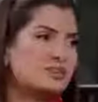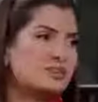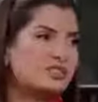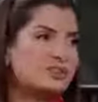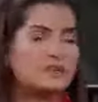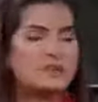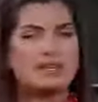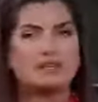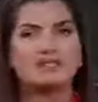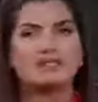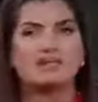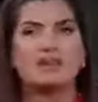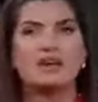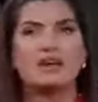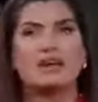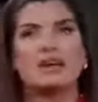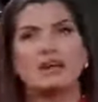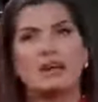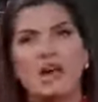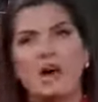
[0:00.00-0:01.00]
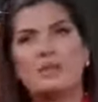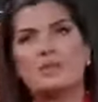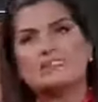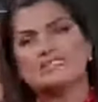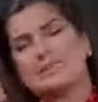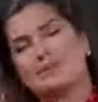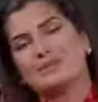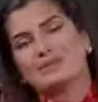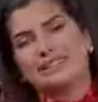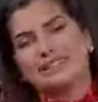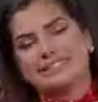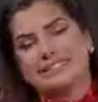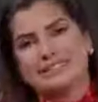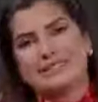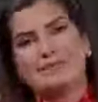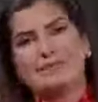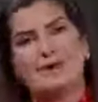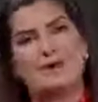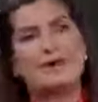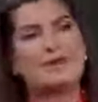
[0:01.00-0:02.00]
justamente pelas realmente
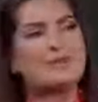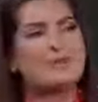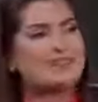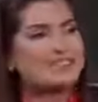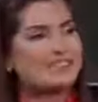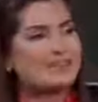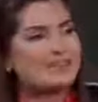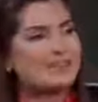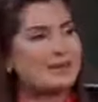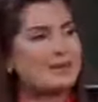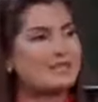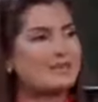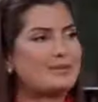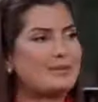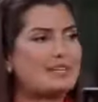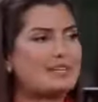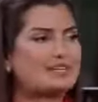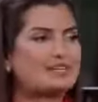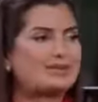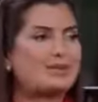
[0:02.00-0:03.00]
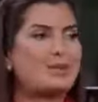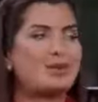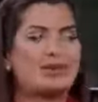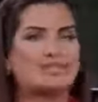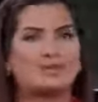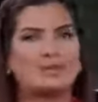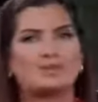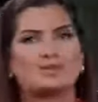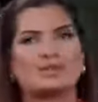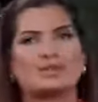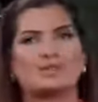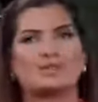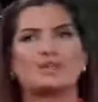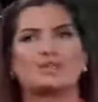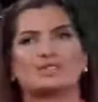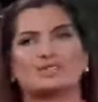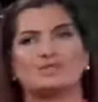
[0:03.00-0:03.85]
sabonetando tá um pouco, mas é justamente pelas poucas opções